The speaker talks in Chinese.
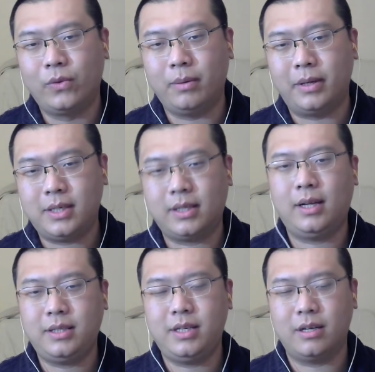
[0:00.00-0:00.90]
对吧？加拿
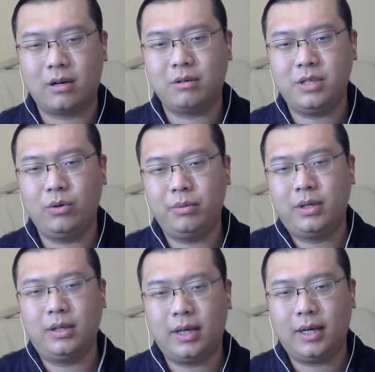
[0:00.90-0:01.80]
大解套机会不就
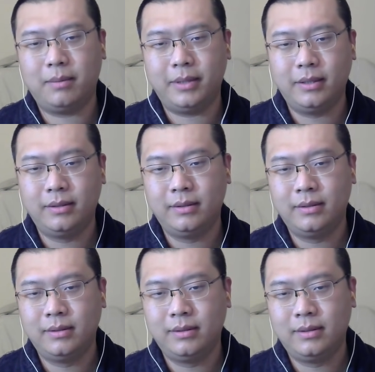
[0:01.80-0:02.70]
更大了吗？
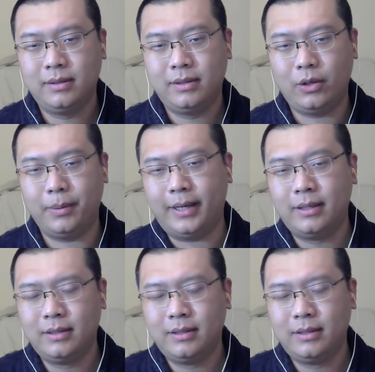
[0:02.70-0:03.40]
对吧？